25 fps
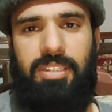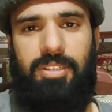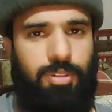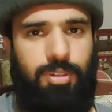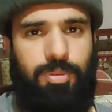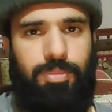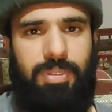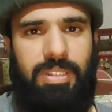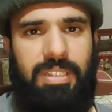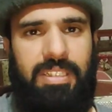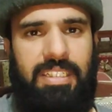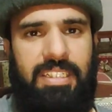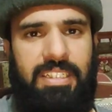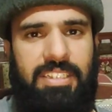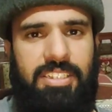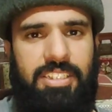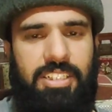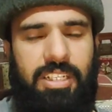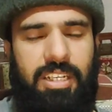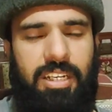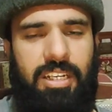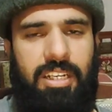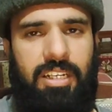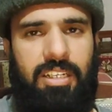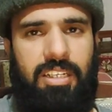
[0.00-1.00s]
तो मिलते हैं
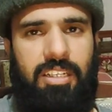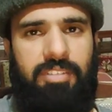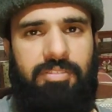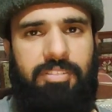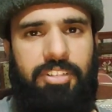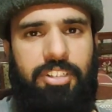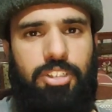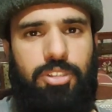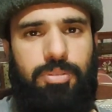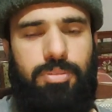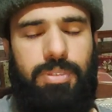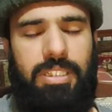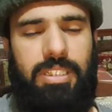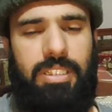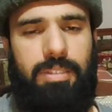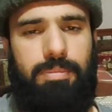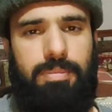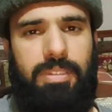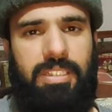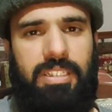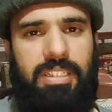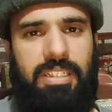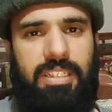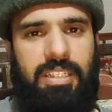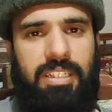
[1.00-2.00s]
इन अगले वीडियो में तब
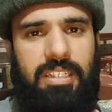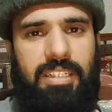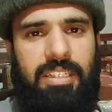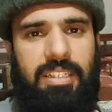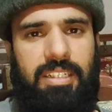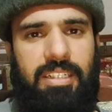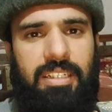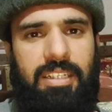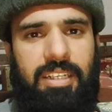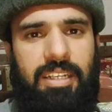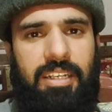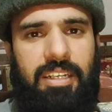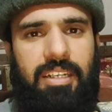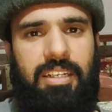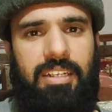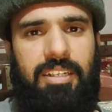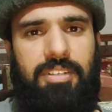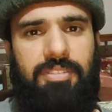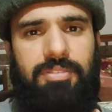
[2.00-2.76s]
तक के लिए अल्लाह